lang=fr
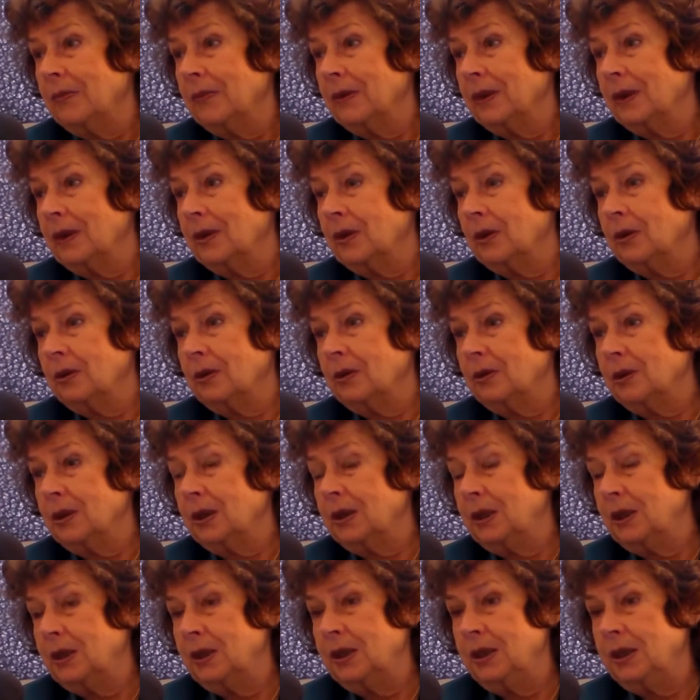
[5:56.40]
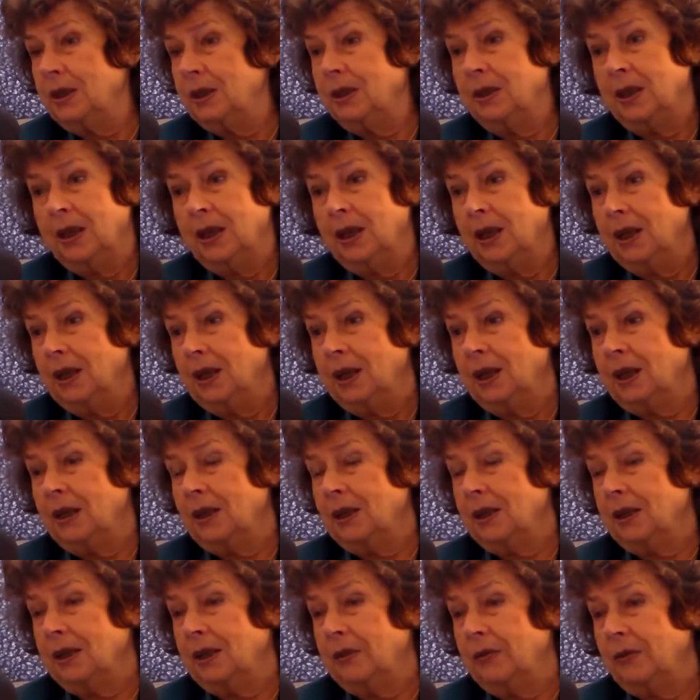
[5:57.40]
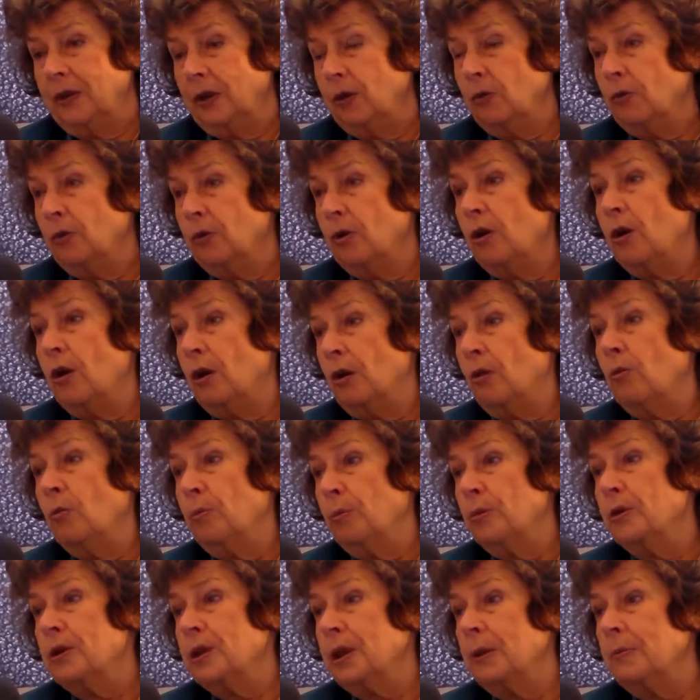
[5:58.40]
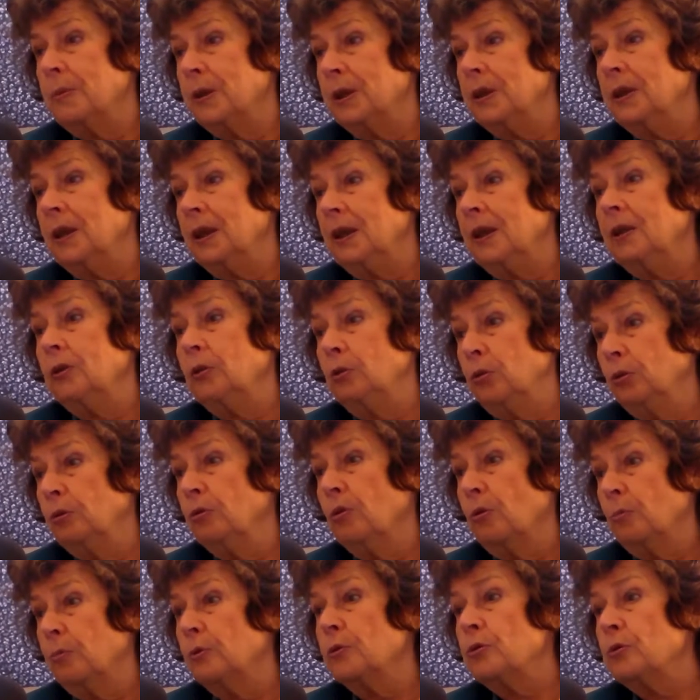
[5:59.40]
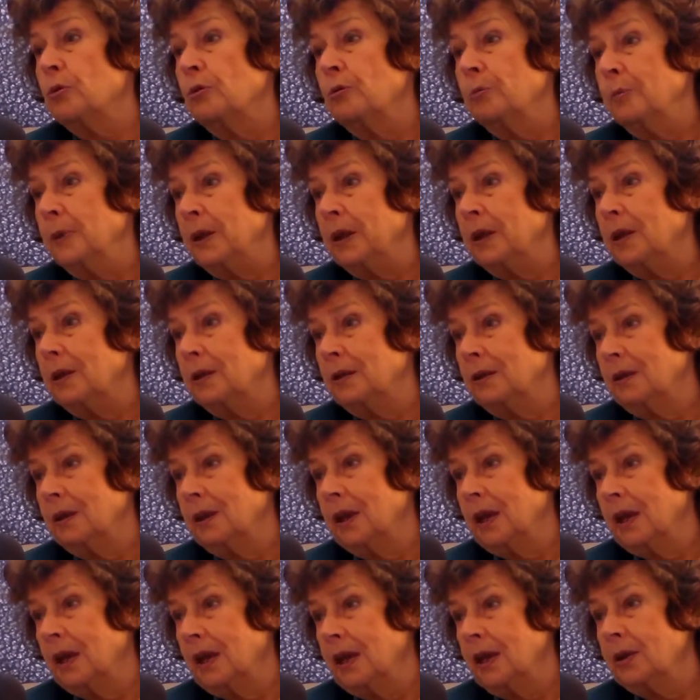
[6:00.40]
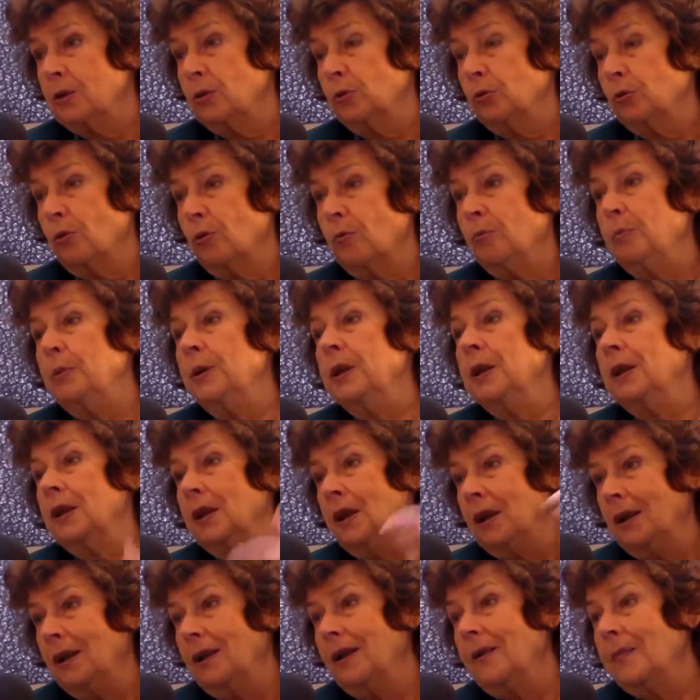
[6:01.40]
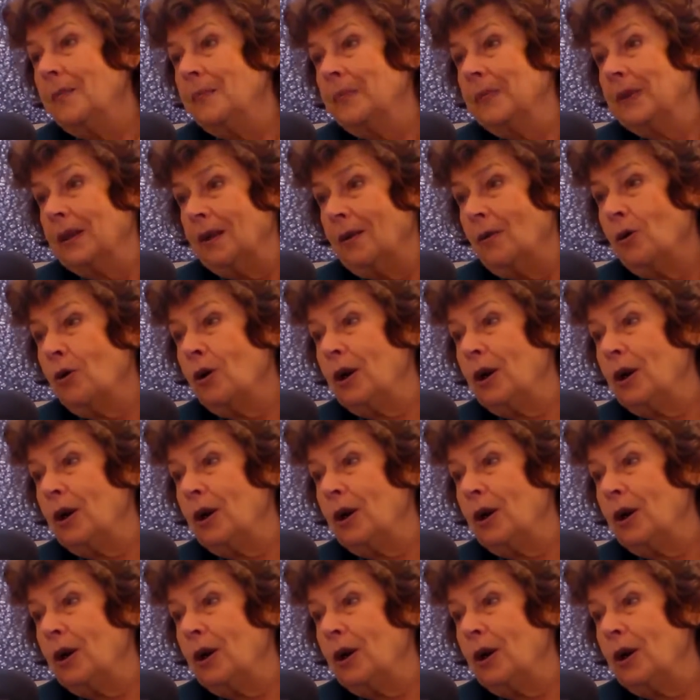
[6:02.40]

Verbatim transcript: qui, qui fait que, un, on peut se répéter, deux, on peut se tromper et se tromper en